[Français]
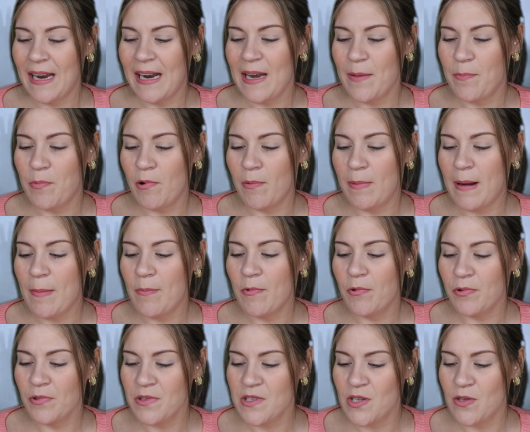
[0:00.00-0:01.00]
là, les problèmes ont
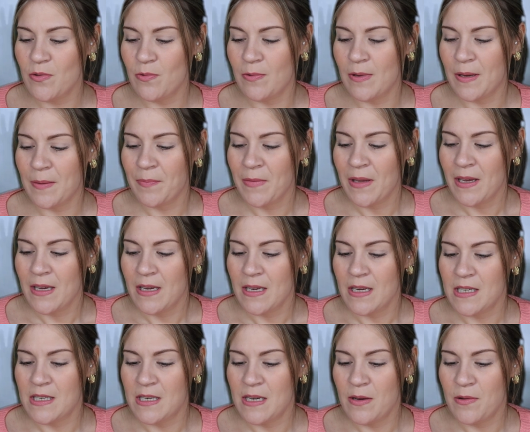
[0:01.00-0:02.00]
continué.
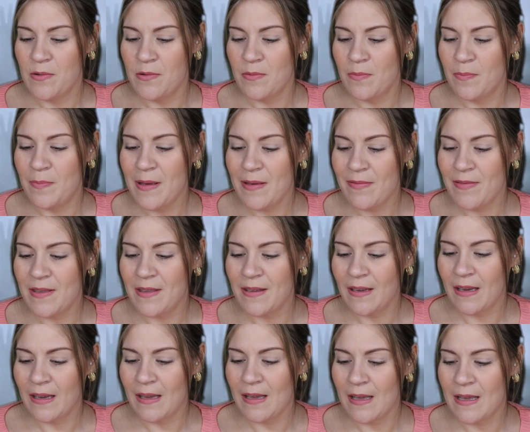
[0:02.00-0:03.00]
J'ai une baie
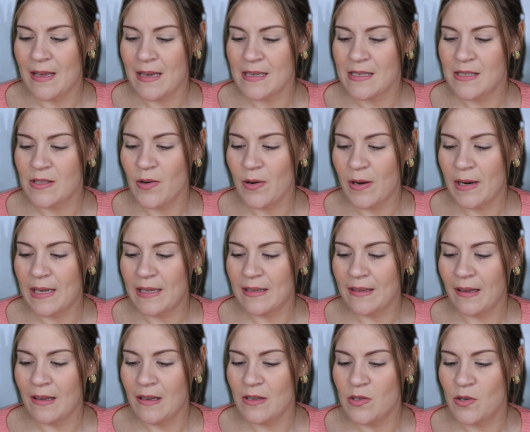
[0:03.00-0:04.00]
vitrée et un store
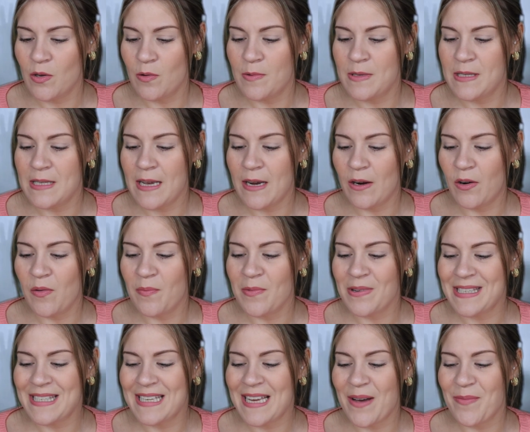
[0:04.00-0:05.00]
électrique. Celui-ci a
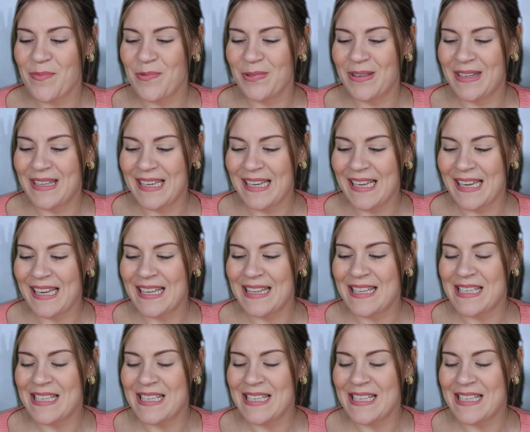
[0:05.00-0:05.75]
commencé à monter et